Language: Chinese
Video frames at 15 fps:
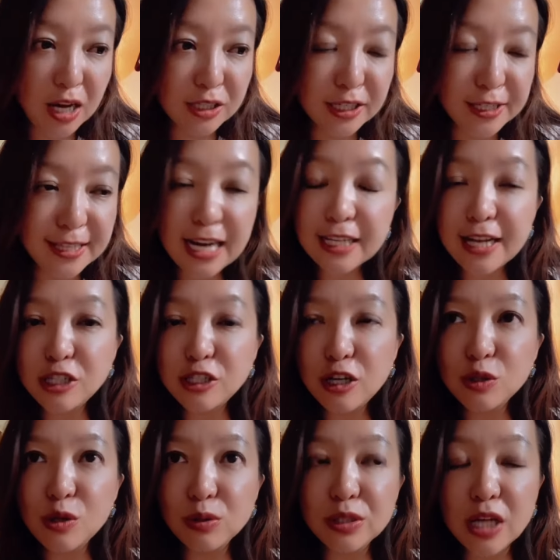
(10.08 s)
这个意大利男
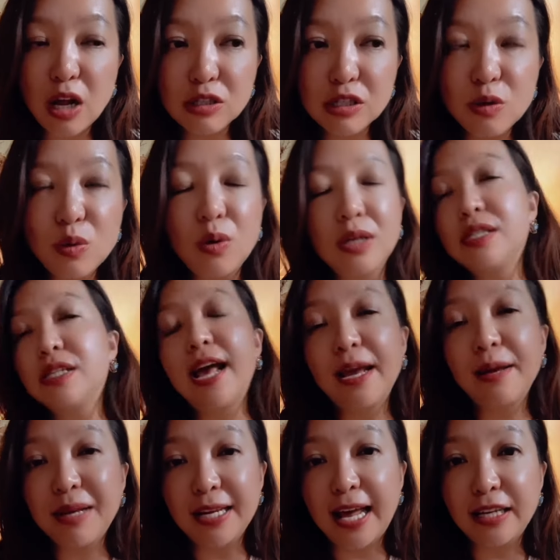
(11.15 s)
生从小生活在
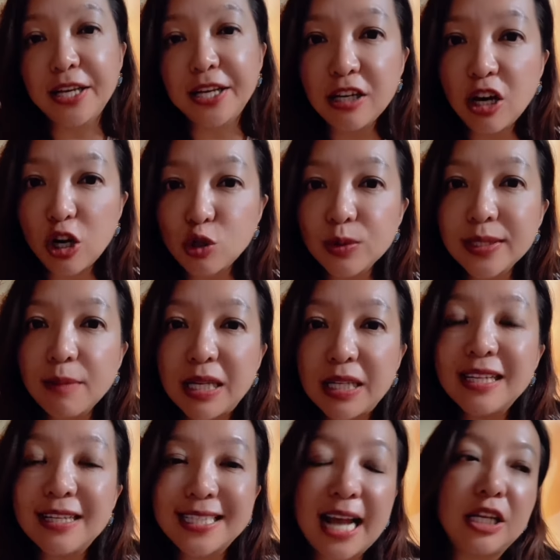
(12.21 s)
米兰的一个书香门
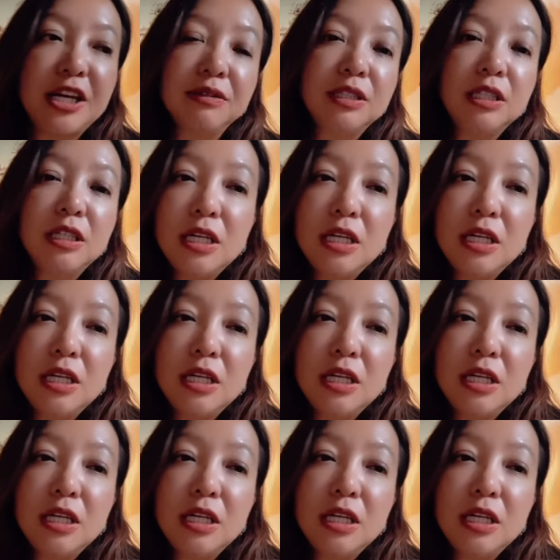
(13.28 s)
第的家庭。